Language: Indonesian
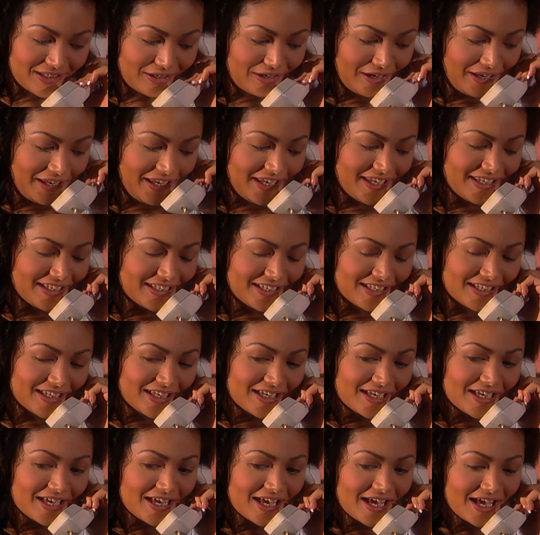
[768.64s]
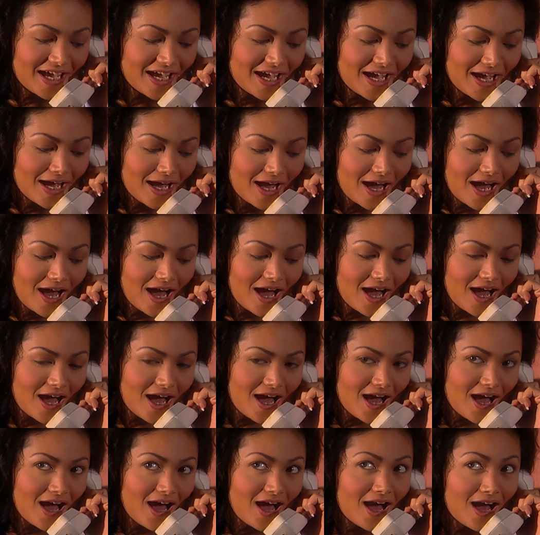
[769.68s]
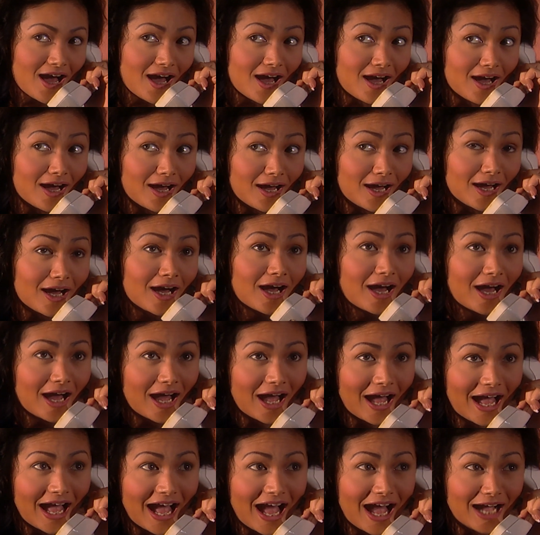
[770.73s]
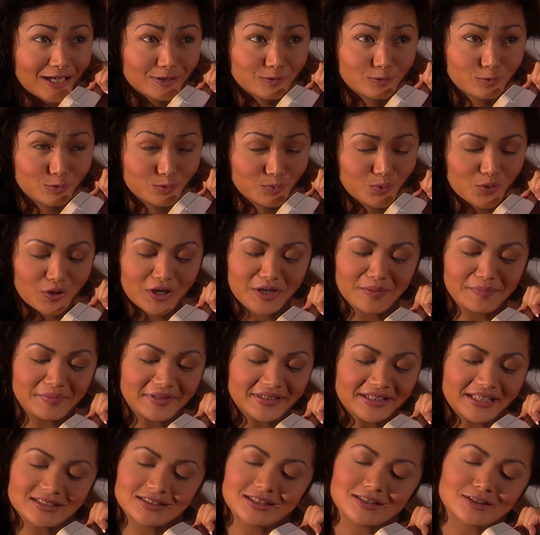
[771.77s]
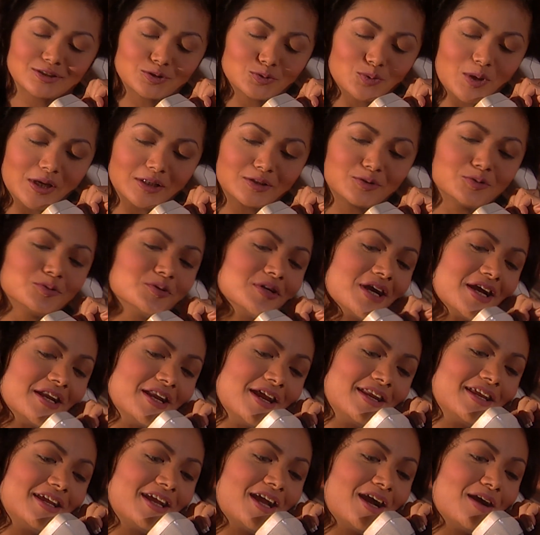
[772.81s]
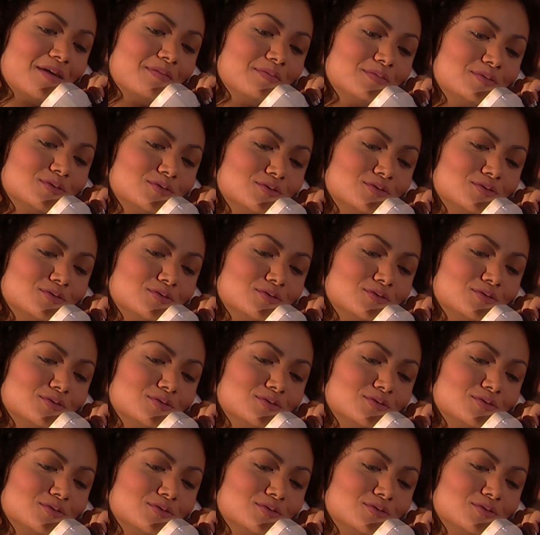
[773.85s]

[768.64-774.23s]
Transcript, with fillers: Rick, uh, aku boleh minta sesuatu nggak dari kamu?